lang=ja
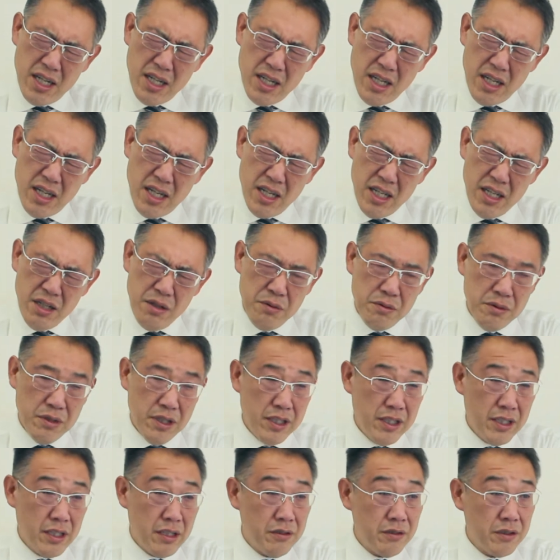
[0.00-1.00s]
かり
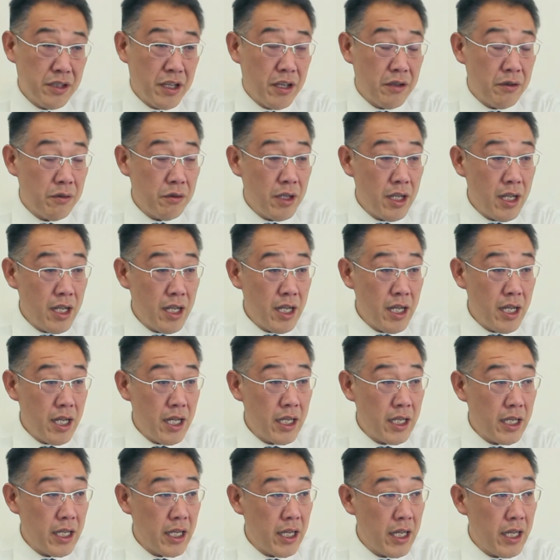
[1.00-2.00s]
増えてるけど
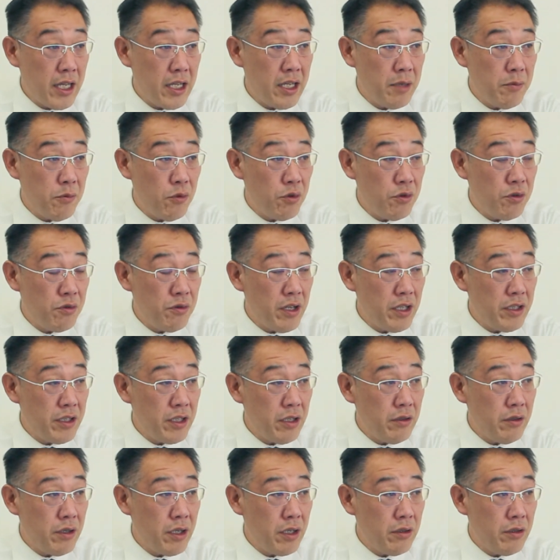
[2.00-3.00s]
な、経費も増え
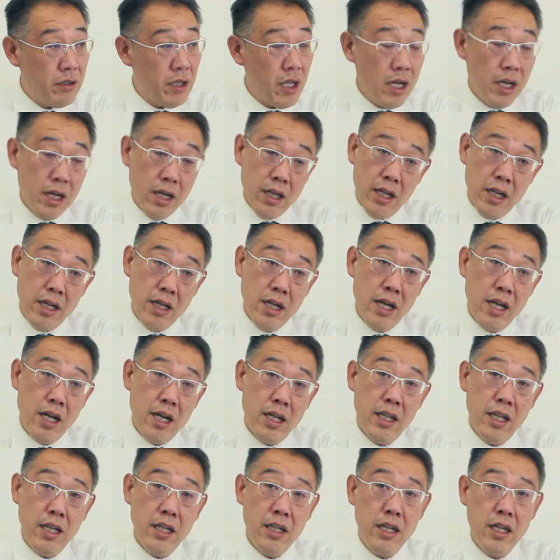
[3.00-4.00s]
てるけどなかなか
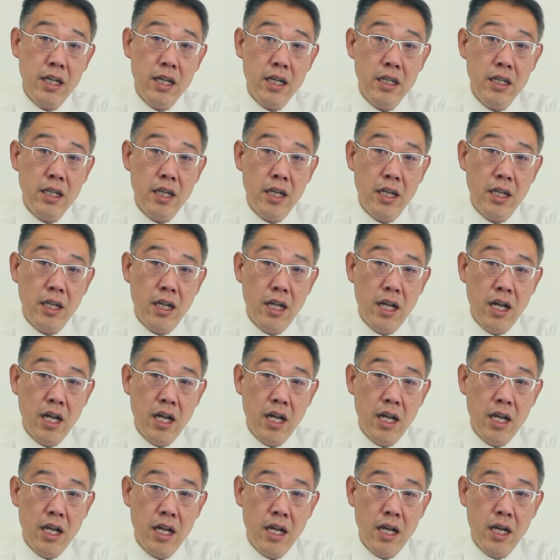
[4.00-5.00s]
金にならない
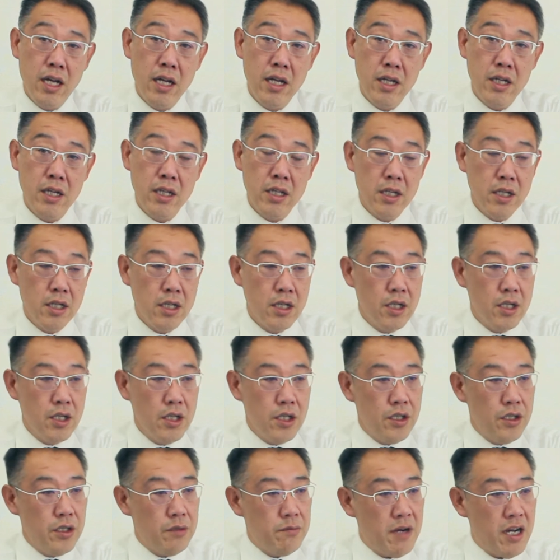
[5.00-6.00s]
な。
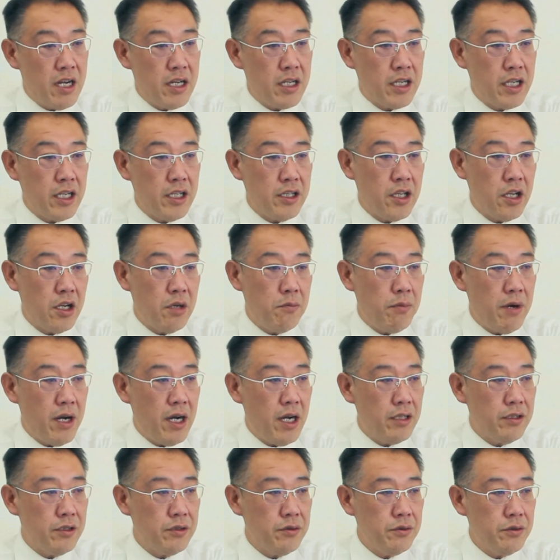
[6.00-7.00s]
生まれきっての
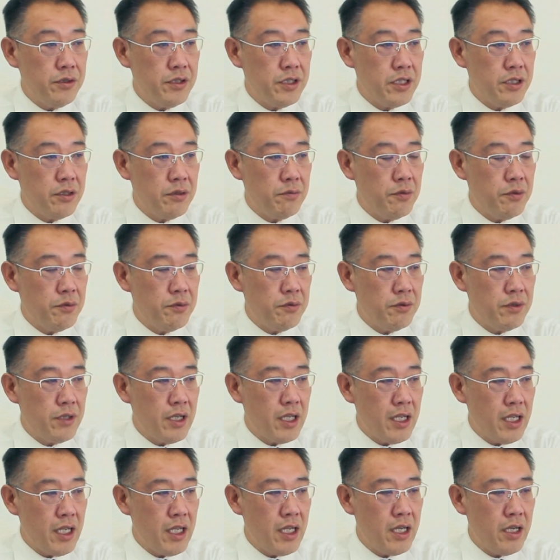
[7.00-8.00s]
馬鹿正直の部分
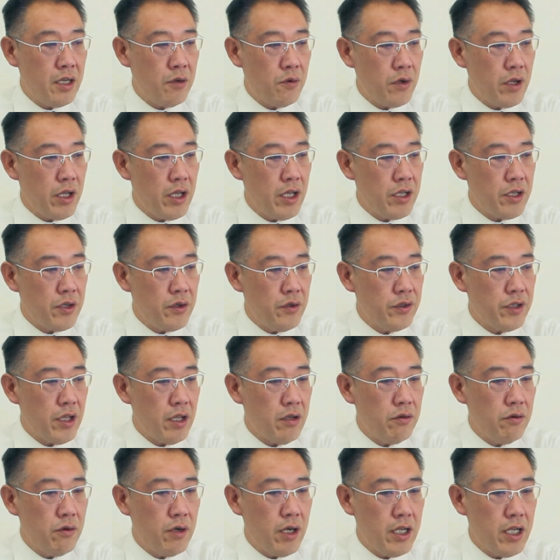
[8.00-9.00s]
がな、これ影響し
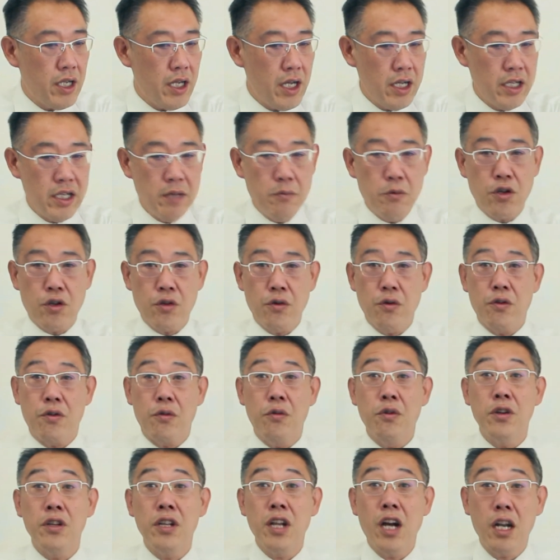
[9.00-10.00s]
てるのかな。でも今日
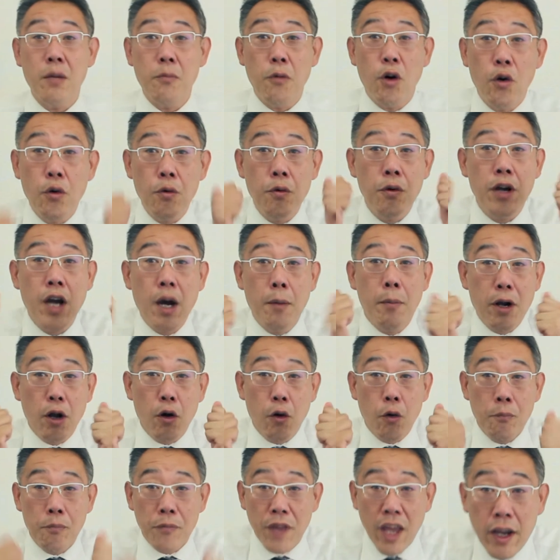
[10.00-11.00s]
そう言いながらも頑張
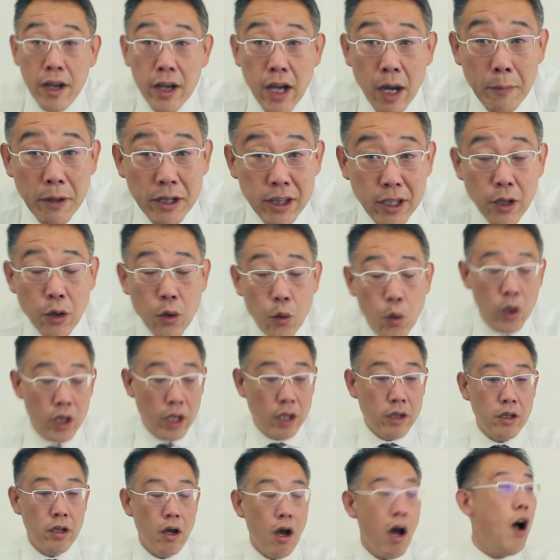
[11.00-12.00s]
ろうね、頑張っていこうか
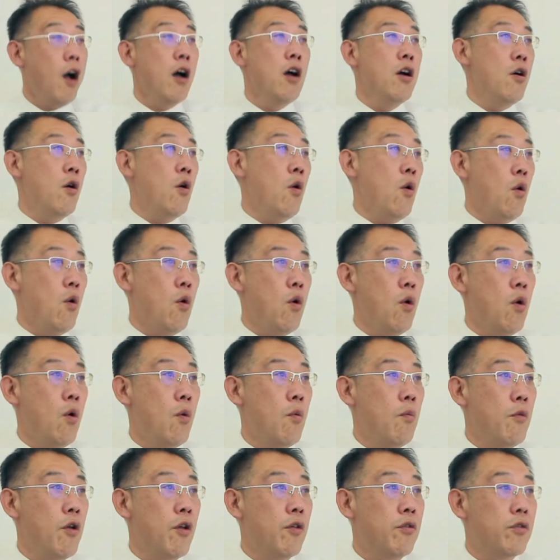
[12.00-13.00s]
なって。あ、
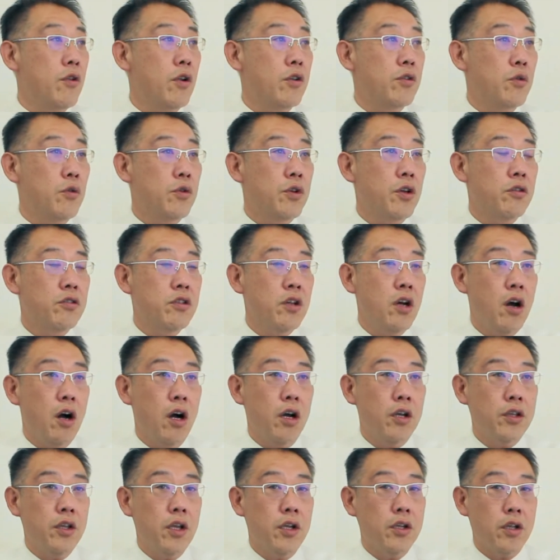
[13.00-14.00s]
珍しいお客さん
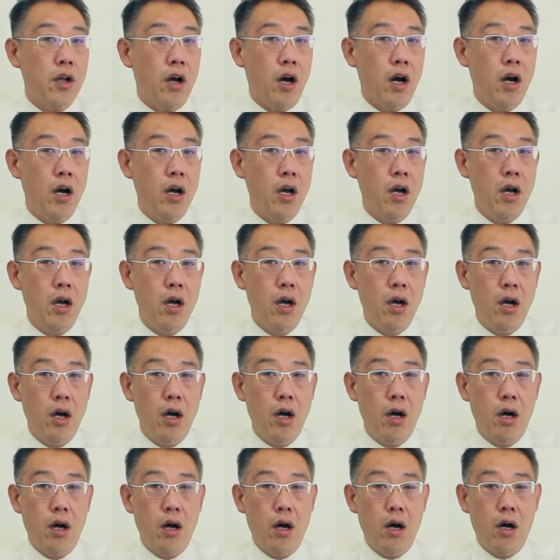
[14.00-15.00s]
入ってきた。あ
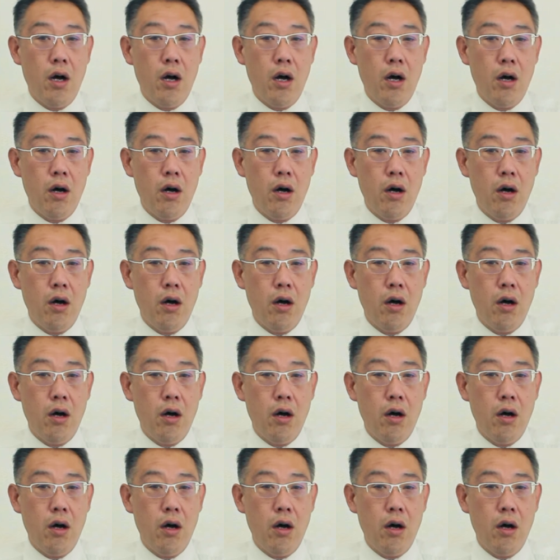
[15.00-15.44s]
あ、